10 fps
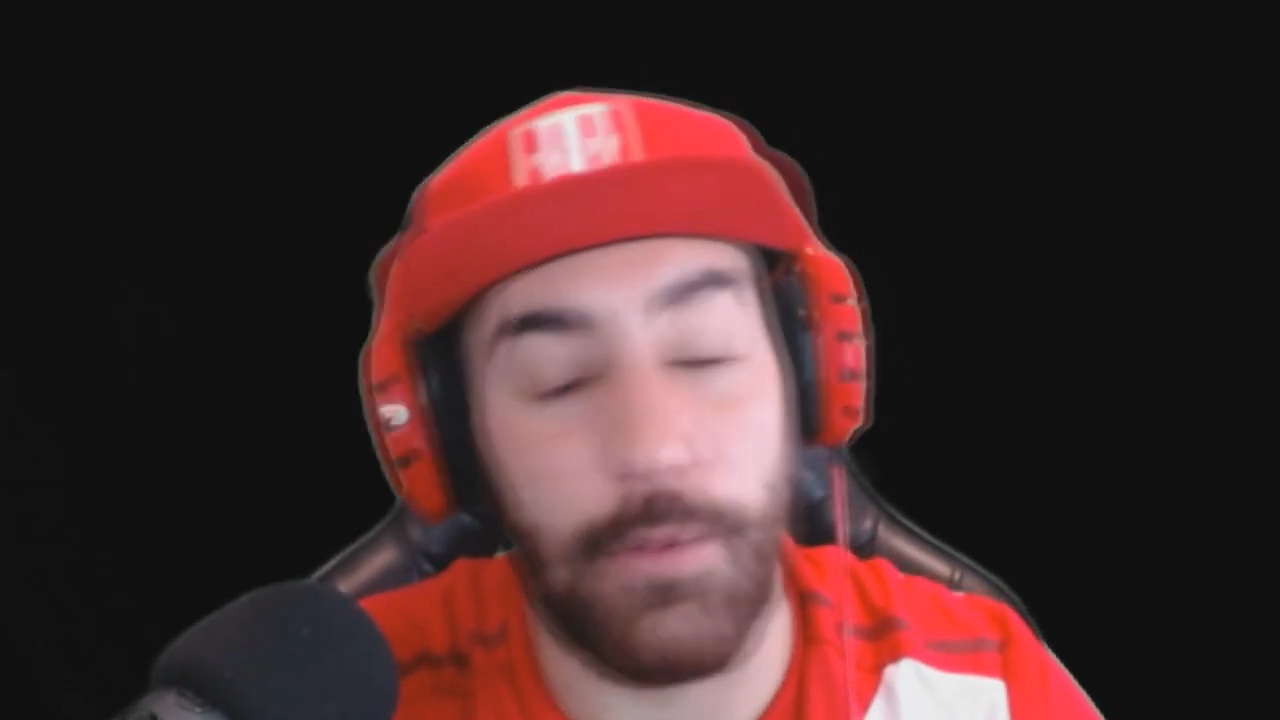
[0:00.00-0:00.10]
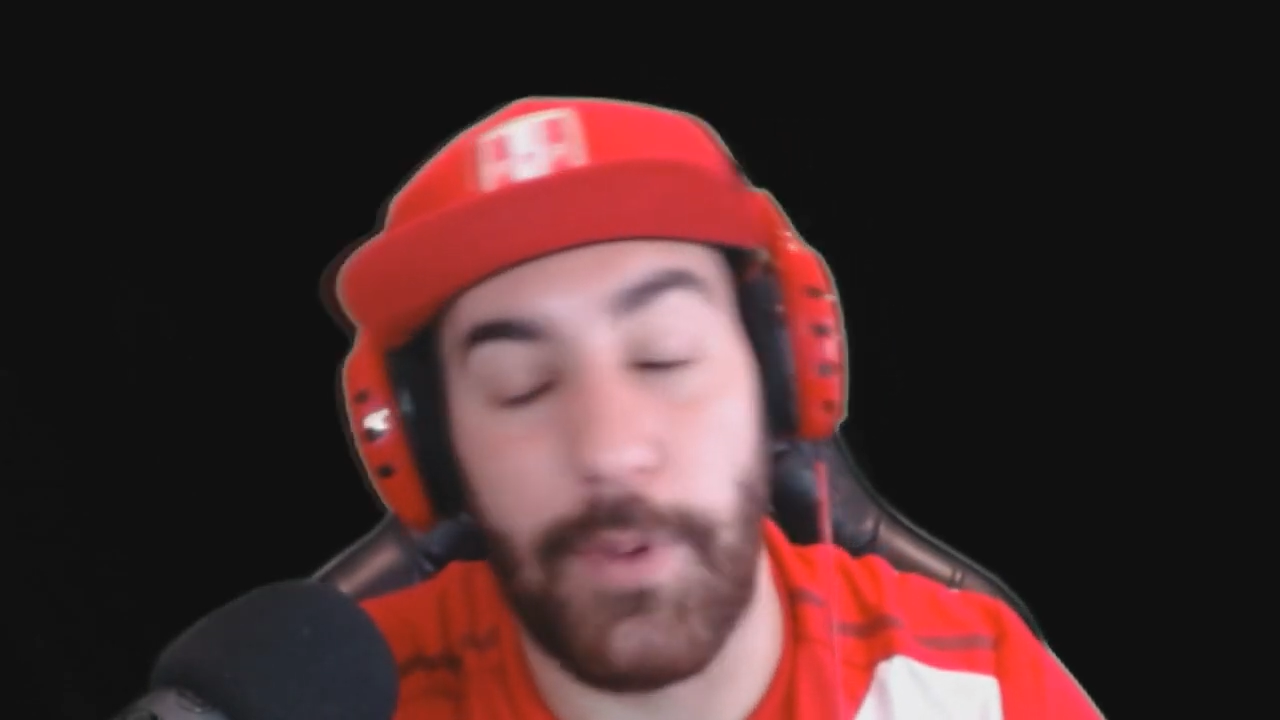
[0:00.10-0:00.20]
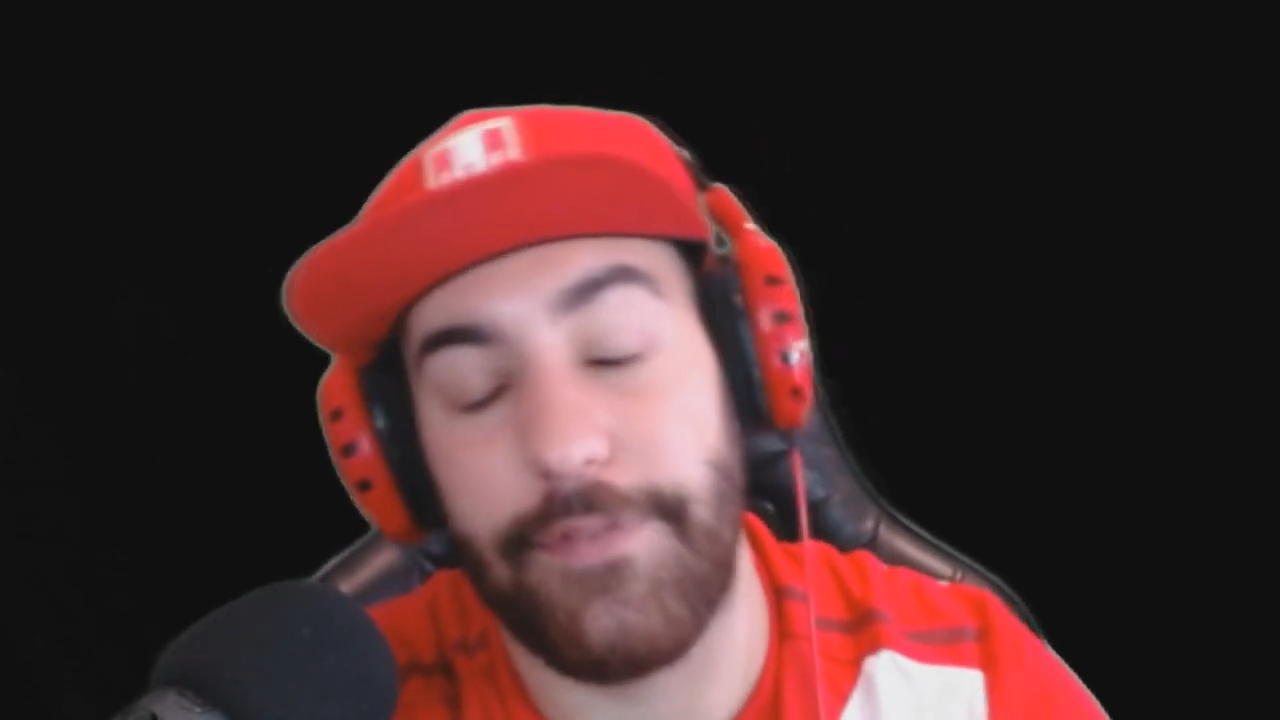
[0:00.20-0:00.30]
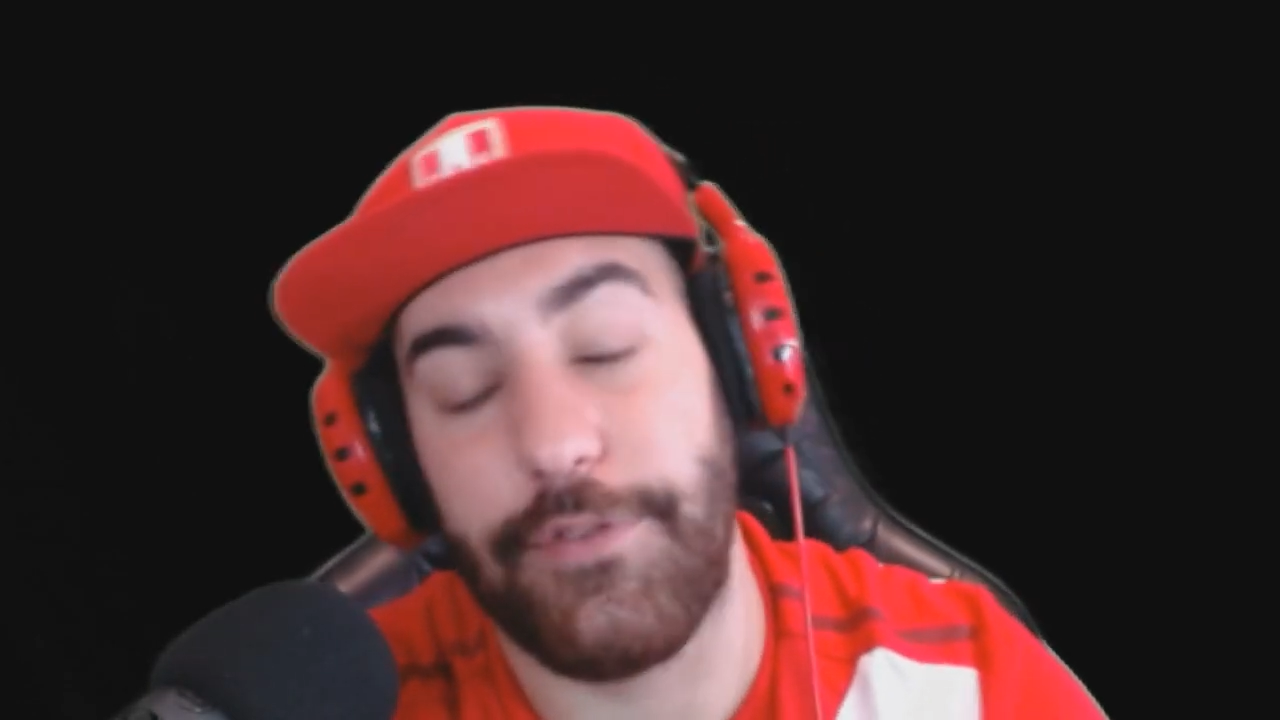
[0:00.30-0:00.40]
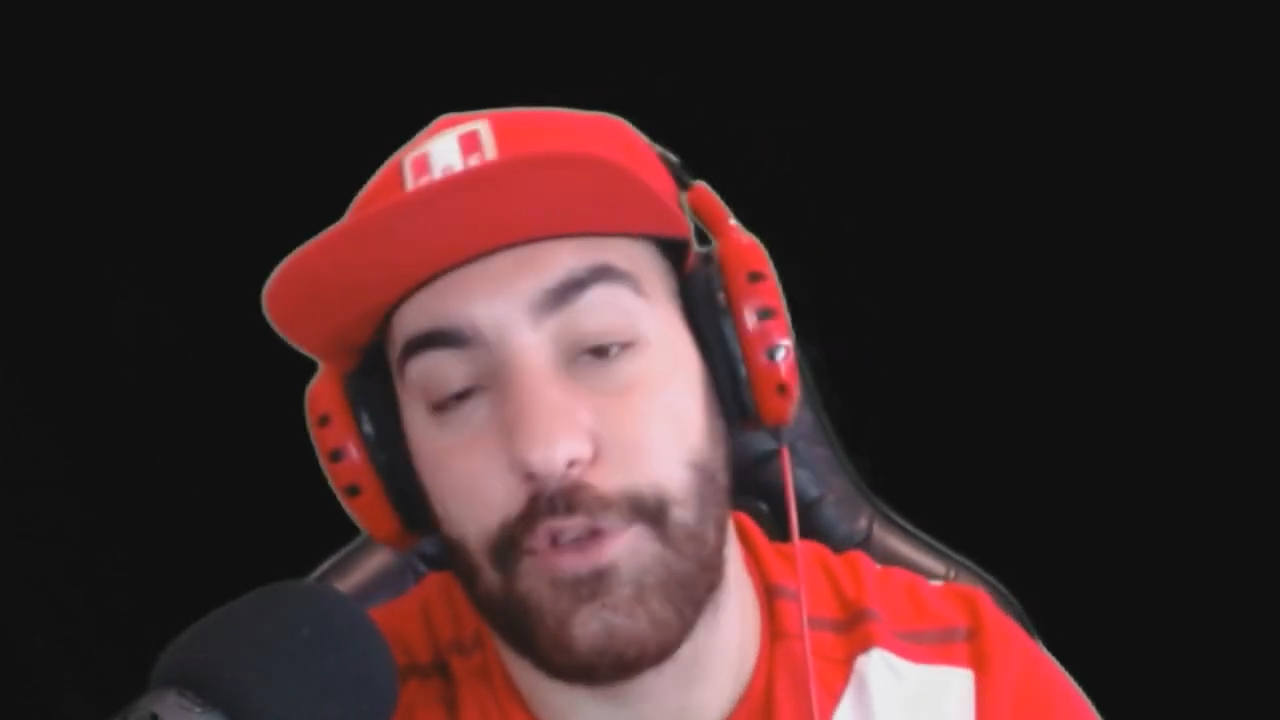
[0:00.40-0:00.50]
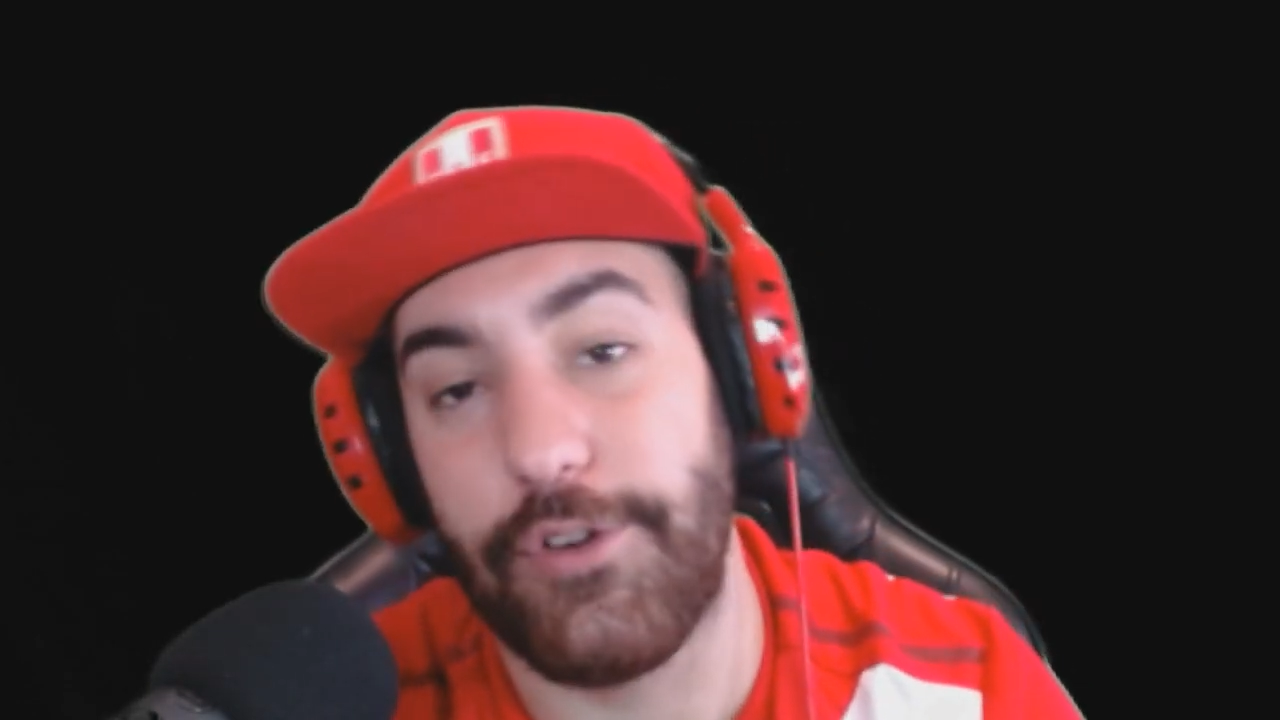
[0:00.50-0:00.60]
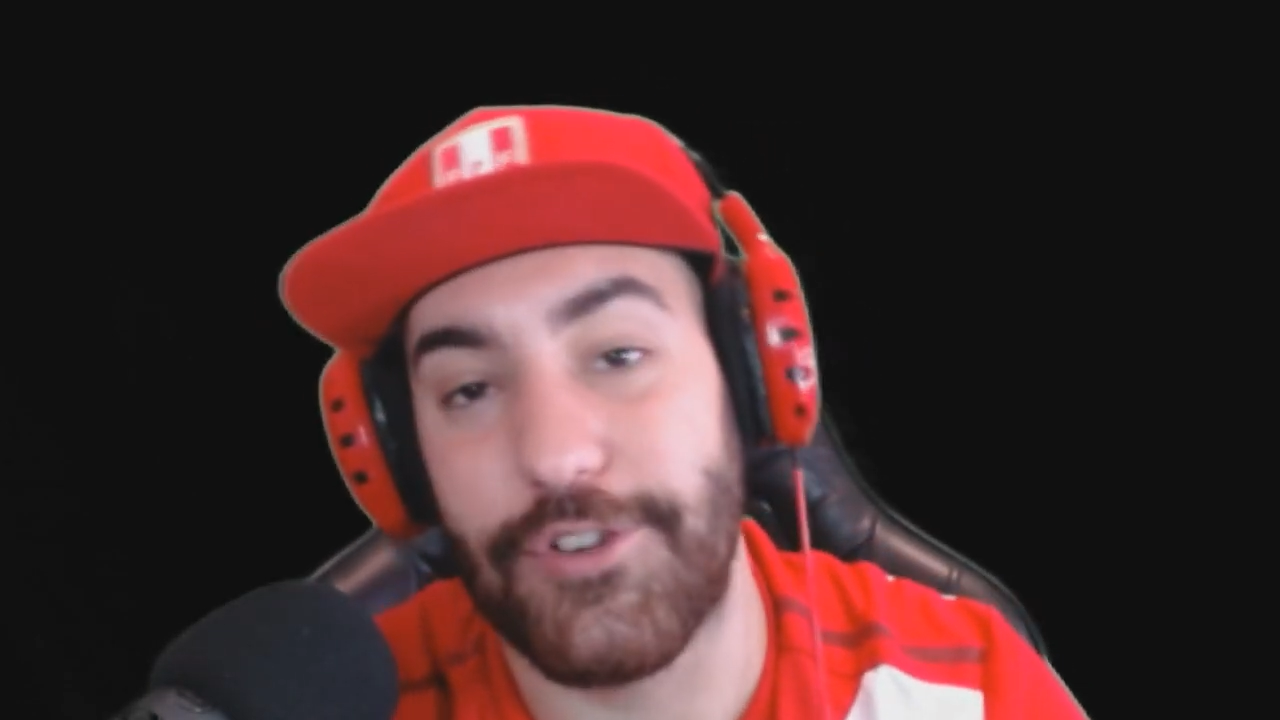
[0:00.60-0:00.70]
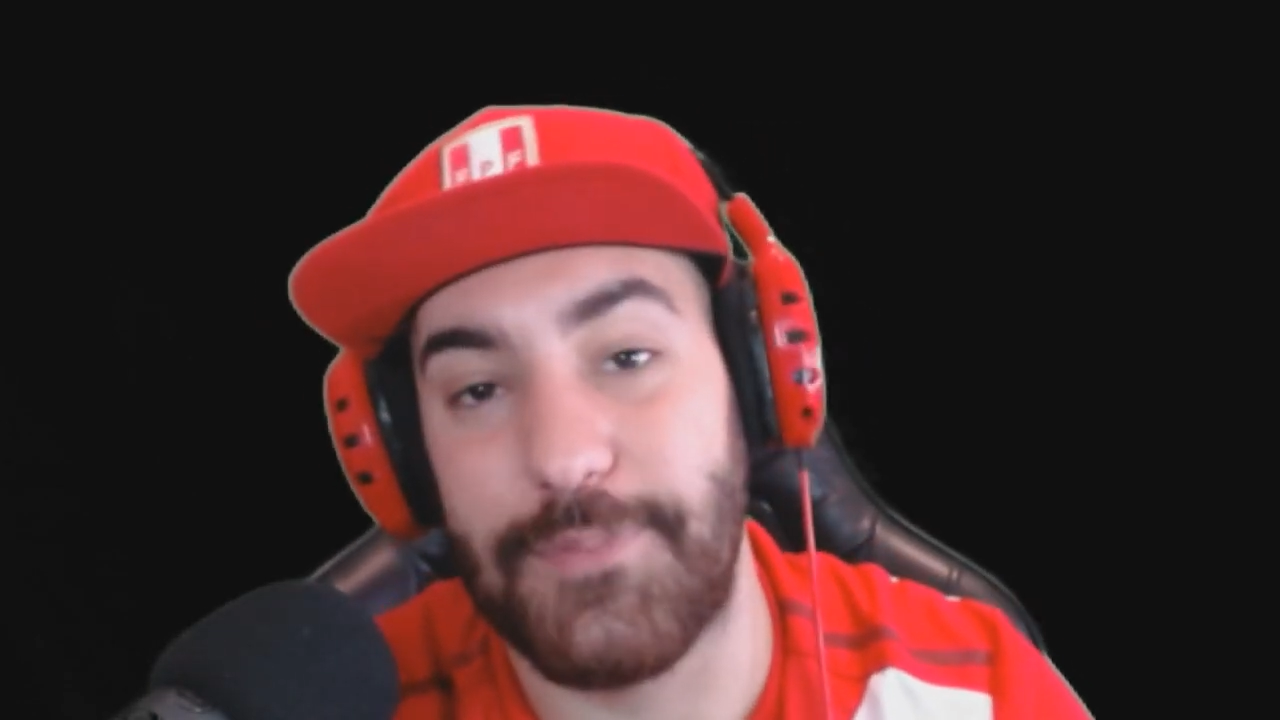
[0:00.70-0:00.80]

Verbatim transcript: Duranto los